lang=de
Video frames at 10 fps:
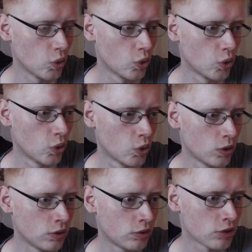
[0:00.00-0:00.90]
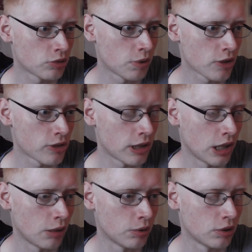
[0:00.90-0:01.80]
Und das war's,
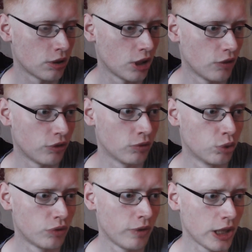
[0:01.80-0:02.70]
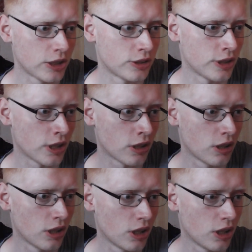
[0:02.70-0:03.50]
glaube Von Woodwick der